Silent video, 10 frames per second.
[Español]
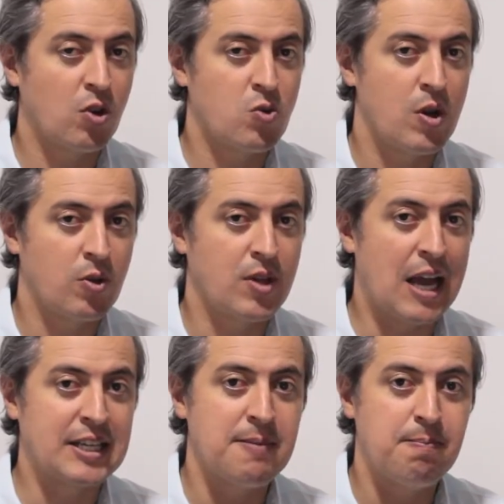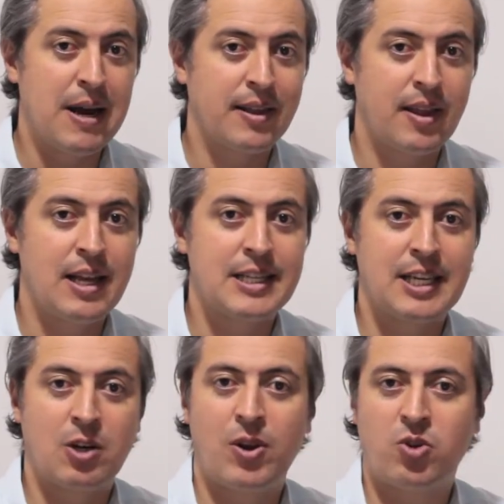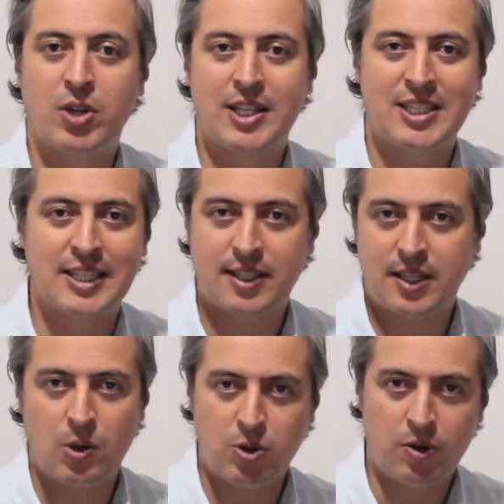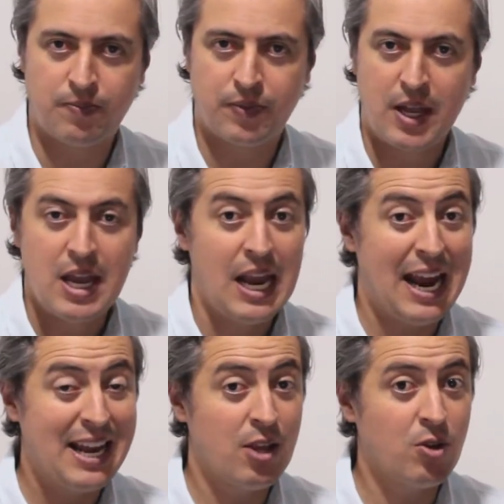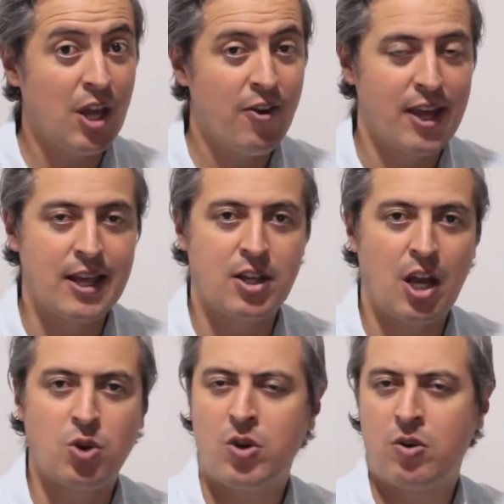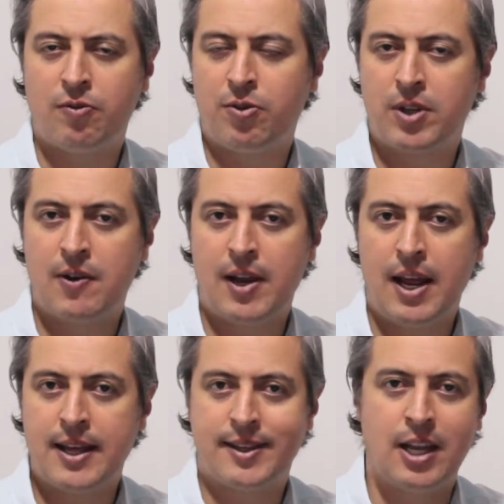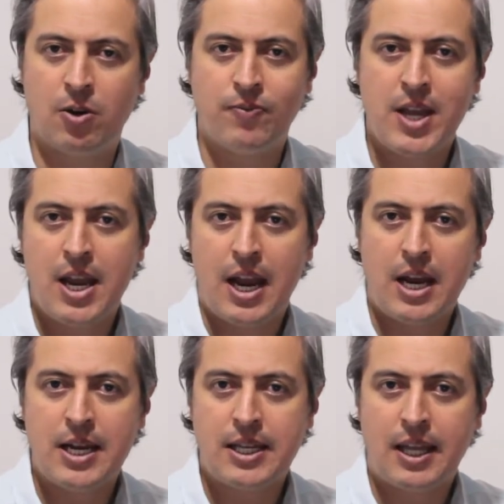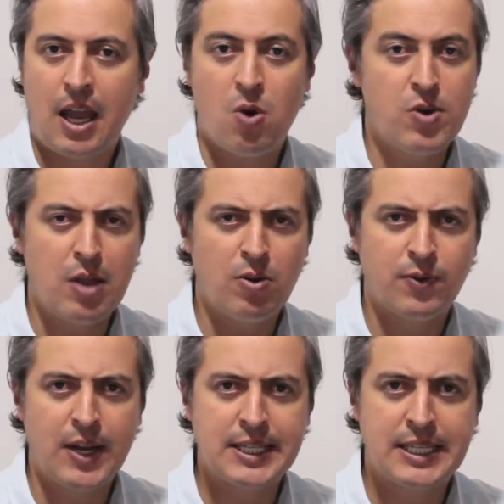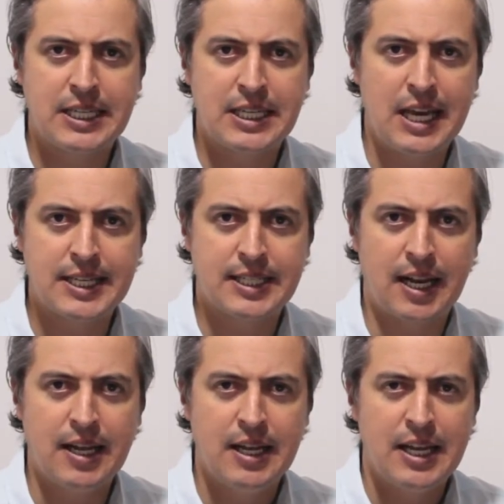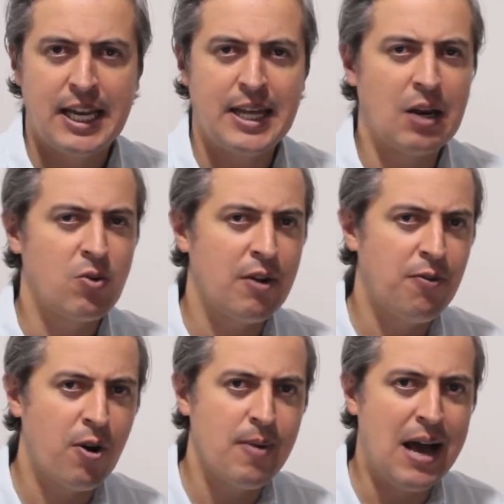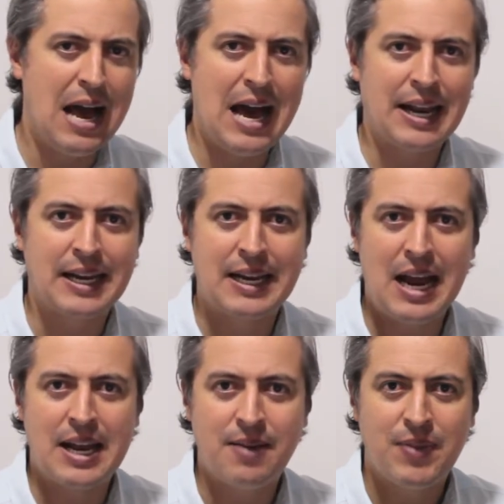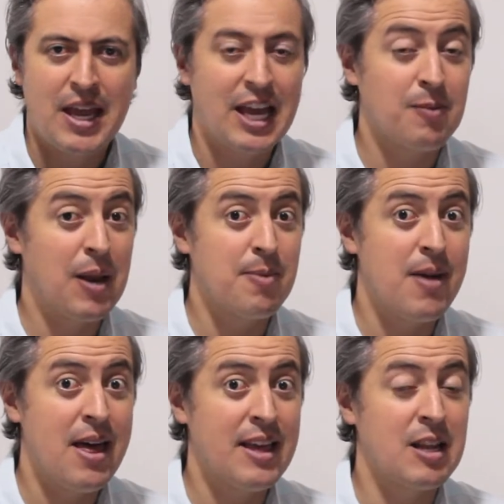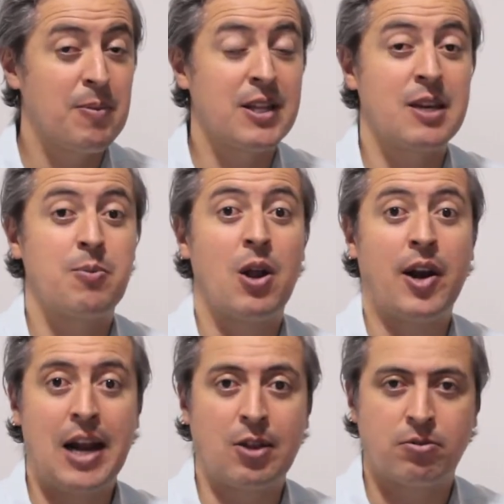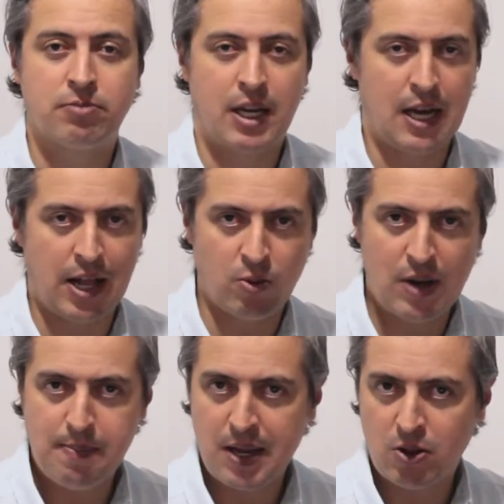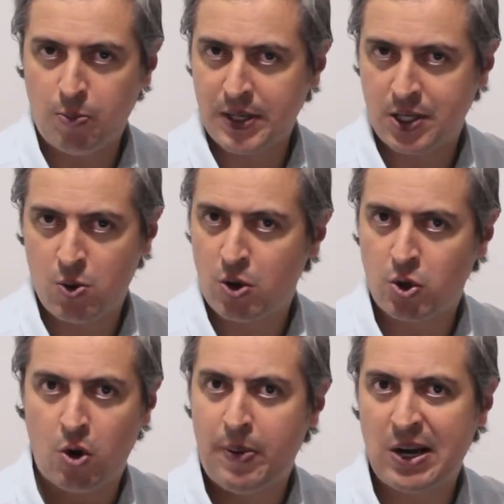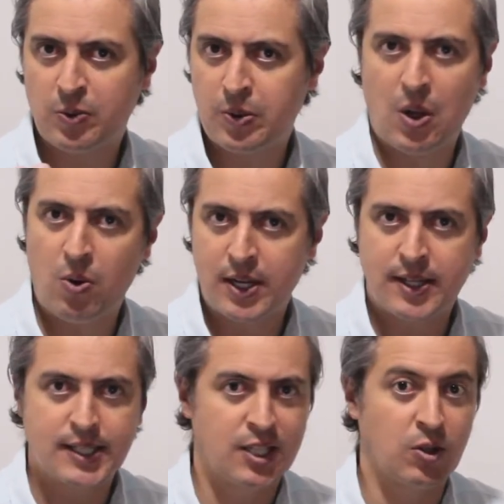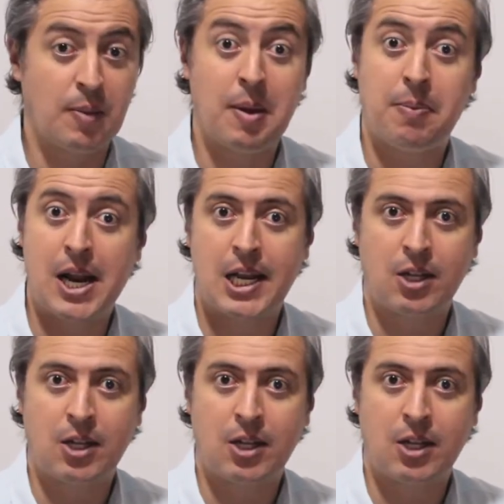dos cuentos hacen parte del ciclo de historias siniestras del autor. En ellos se evidencia su inconfundible estilo, en el que una atmósfera siniestra y de alguna forma arcana es plasmada desde el principio al relato, generando un ambiente opresivo no solo para los protagonistas, sino también para el